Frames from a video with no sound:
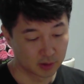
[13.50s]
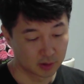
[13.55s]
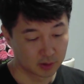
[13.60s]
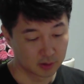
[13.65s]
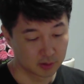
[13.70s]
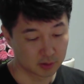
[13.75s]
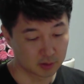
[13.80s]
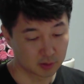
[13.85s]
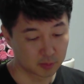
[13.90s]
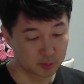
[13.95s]

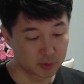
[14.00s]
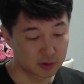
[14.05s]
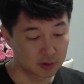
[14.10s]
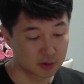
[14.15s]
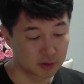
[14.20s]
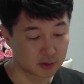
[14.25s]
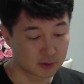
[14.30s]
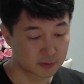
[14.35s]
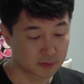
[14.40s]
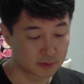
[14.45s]
더
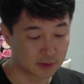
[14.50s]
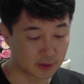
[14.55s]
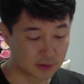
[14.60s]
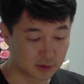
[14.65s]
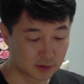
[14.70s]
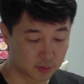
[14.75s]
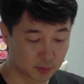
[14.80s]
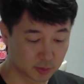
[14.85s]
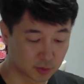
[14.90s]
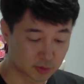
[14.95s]
비즈니스
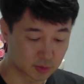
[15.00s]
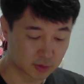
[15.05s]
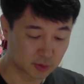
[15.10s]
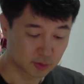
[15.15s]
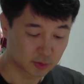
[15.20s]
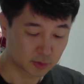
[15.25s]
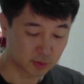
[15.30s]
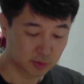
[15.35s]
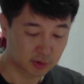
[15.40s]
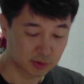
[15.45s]
핸드북,
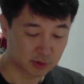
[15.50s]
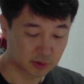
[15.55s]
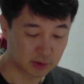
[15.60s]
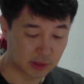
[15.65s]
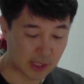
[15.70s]
성공적인